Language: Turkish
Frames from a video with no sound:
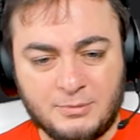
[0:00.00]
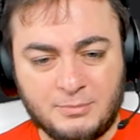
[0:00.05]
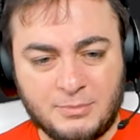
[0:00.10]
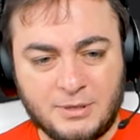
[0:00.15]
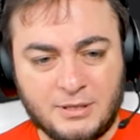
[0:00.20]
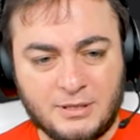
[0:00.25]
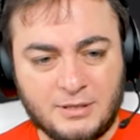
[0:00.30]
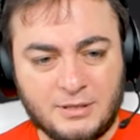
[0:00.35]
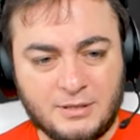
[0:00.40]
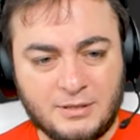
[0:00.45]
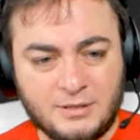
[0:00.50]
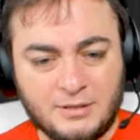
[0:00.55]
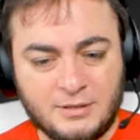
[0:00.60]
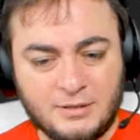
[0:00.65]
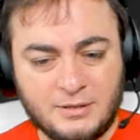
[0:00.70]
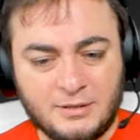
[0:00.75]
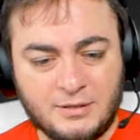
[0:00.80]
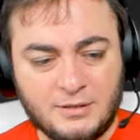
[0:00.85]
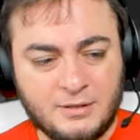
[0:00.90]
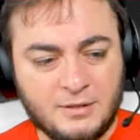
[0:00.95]
mı?
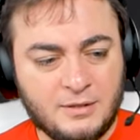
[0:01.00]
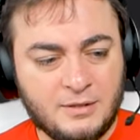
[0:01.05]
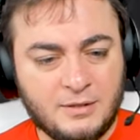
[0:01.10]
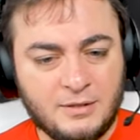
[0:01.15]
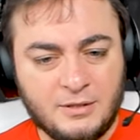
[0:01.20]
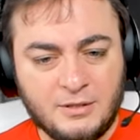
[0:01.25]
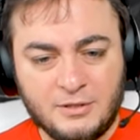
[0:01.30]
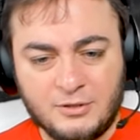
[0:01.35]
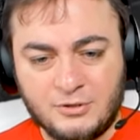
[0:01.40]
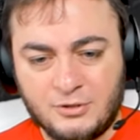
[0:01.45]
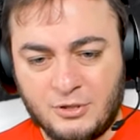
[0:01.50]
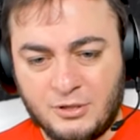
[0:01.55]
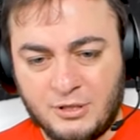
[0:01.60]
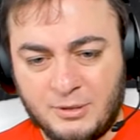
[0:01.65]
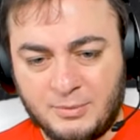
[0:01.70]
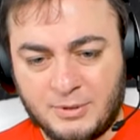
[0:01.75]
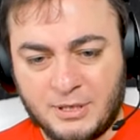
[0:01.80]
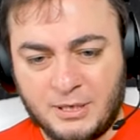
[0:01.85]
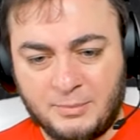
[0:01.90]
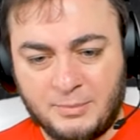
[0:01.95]
Şöyle
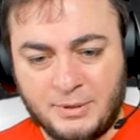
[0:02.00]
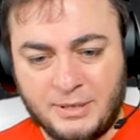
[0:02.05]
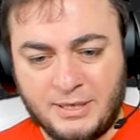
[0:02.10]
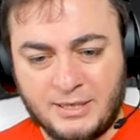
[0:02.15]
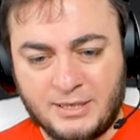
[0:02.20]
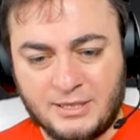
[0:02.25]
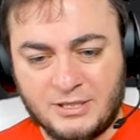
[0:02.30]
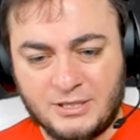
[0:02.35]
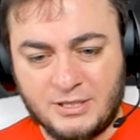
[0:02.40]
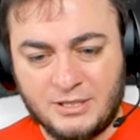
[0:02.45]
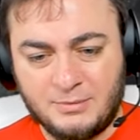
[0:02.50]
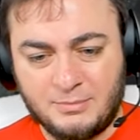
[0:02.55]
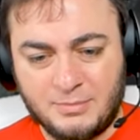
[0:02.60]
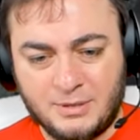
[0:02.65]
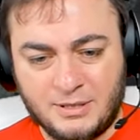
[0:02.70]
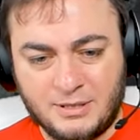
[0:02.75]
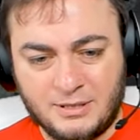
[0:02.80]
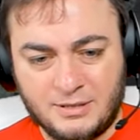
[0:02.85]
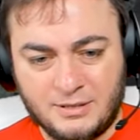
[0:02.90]
bir kameraya geçelim mi?